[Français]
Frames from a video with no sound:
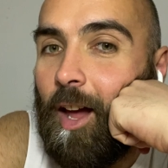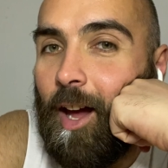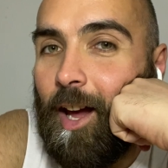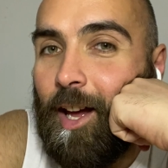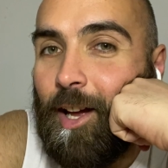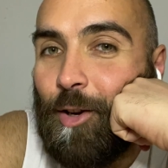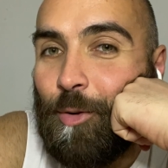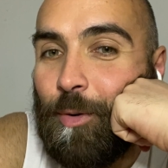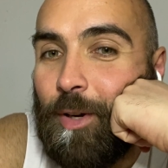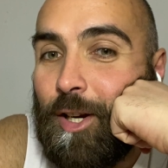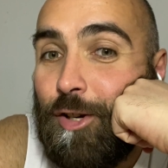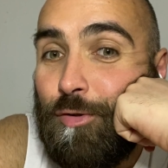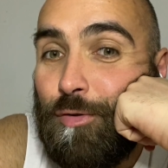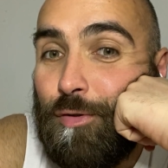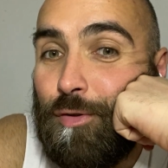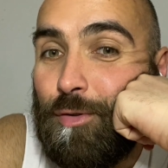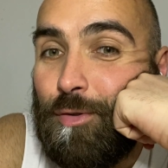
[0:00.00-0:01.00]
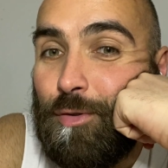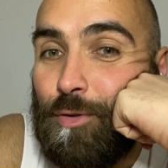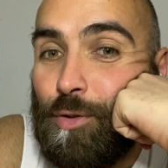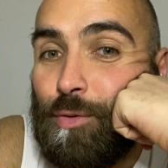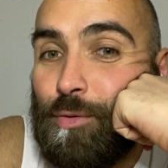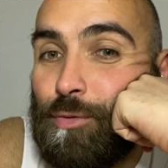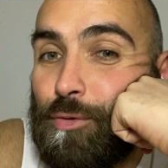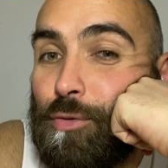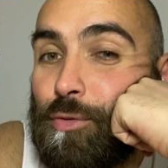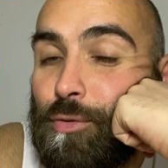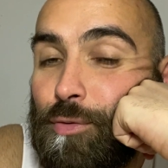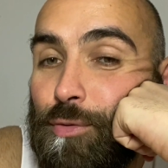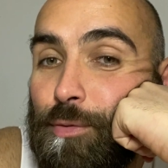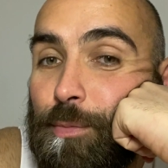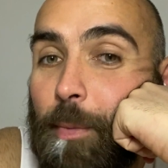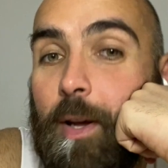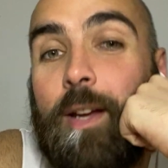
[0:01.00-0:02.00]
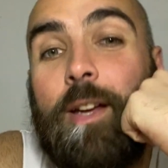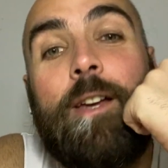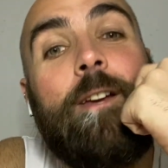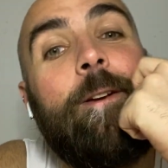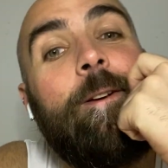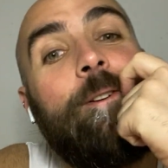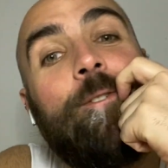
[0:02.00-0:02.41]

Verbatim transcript: Hello, hello! Donc, du coup, bah,